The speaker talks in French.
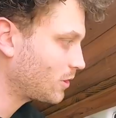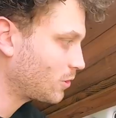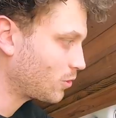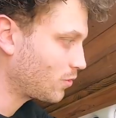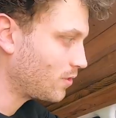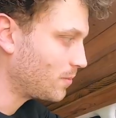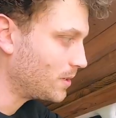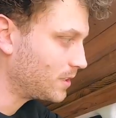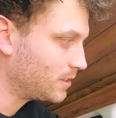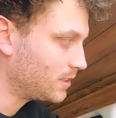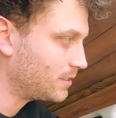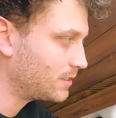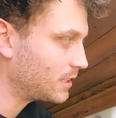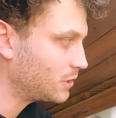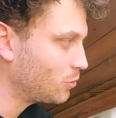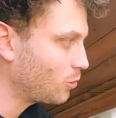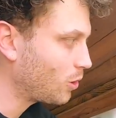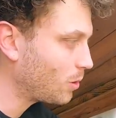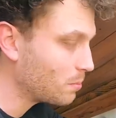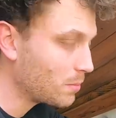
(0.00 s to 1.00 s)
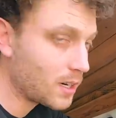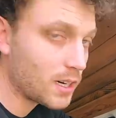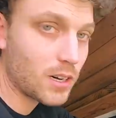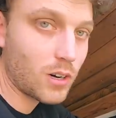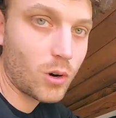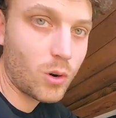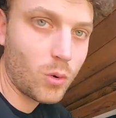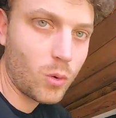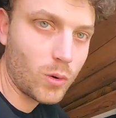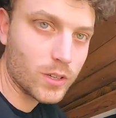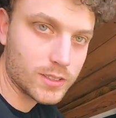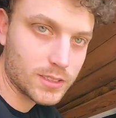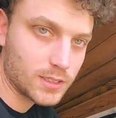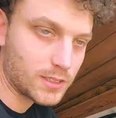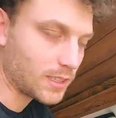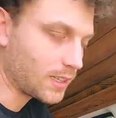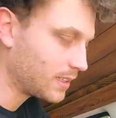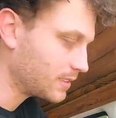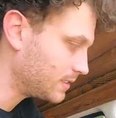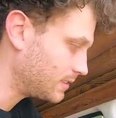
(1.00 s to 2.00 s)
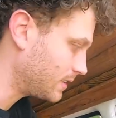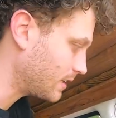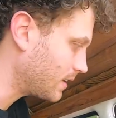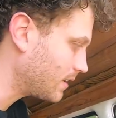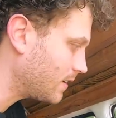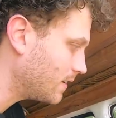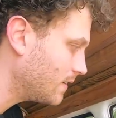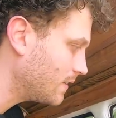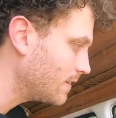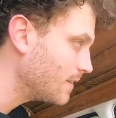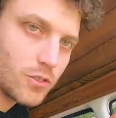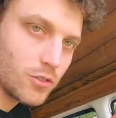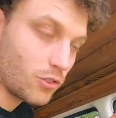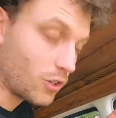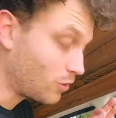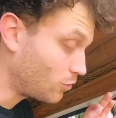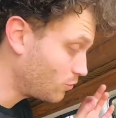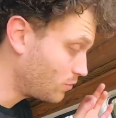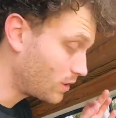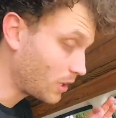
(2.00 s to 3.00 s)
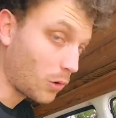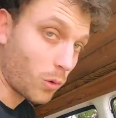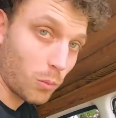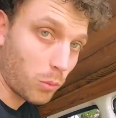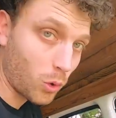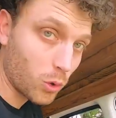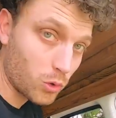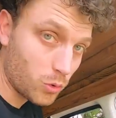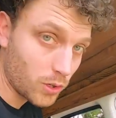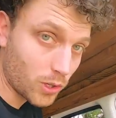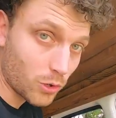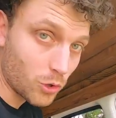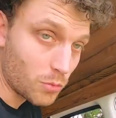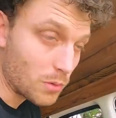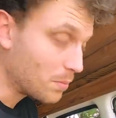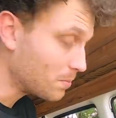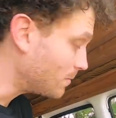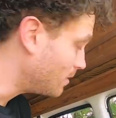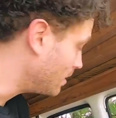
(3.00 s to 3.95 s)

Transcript: que je vais mettre des anneaux en bas, en haut, etc., etc., j'ai juste à reproduire le même,